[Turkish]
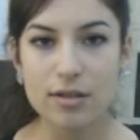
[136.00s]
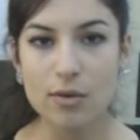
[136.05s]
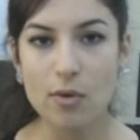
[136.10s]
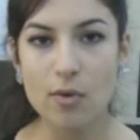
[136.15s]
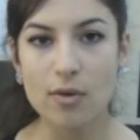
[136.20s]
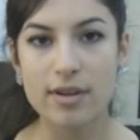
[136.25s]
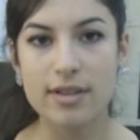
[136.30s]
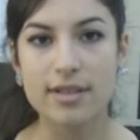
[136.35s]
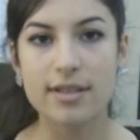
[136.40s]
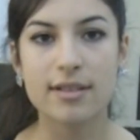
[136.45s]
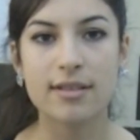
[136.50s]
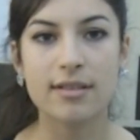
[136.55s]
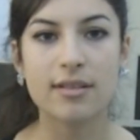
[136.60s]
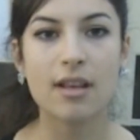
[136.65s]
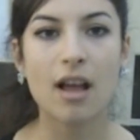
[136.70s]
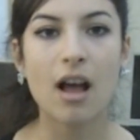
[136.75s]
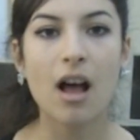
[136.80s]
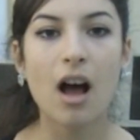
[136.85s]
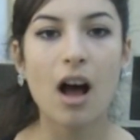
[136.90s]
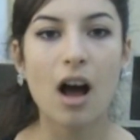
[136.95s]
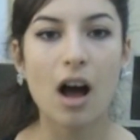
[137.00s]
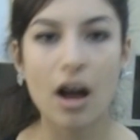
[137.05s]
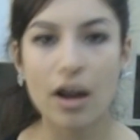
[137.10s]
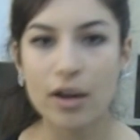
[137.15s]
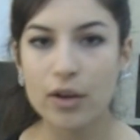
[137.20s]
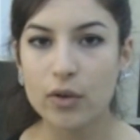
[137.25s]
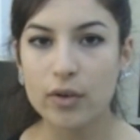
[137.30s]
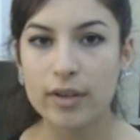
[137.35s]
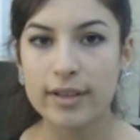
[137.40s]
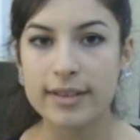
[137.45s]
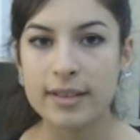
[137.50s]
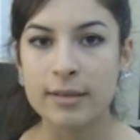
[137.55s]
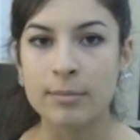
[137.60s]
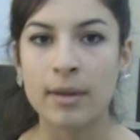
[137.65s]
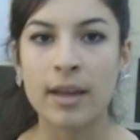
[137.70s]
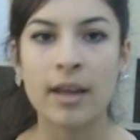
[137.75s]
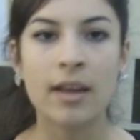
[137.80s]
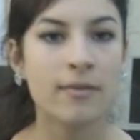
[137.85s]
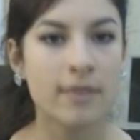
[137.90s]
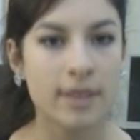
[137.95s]
sonrasında A
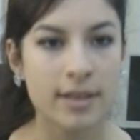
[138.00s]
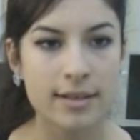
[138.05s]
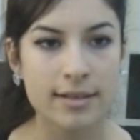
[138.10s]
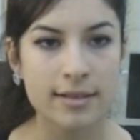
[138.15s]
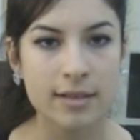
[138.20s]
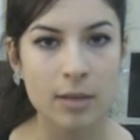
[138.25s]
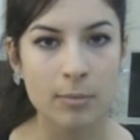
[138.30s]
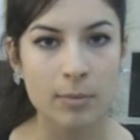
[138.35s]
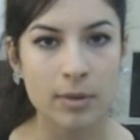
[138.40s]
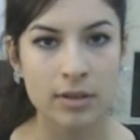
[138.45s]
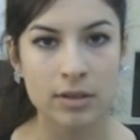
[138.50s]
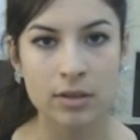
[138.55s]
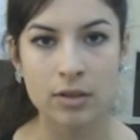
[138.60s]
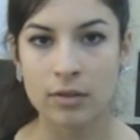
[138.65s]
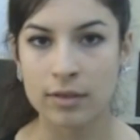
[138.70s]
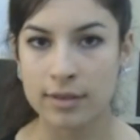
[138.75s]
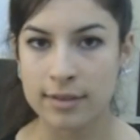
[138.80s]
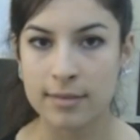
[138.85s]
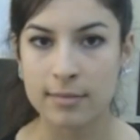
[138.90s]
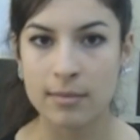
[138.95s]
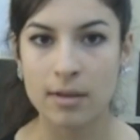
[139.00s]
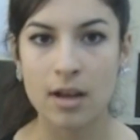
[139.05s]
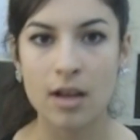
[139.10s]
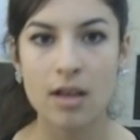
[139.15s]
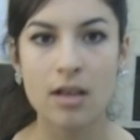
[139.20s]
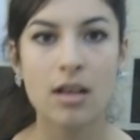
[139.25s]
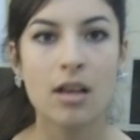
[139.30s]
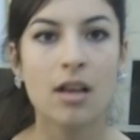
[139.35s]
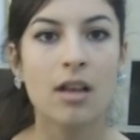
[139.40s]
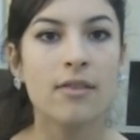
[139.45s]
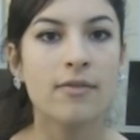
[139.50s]
yönetimi, veri tabanı yönetimi,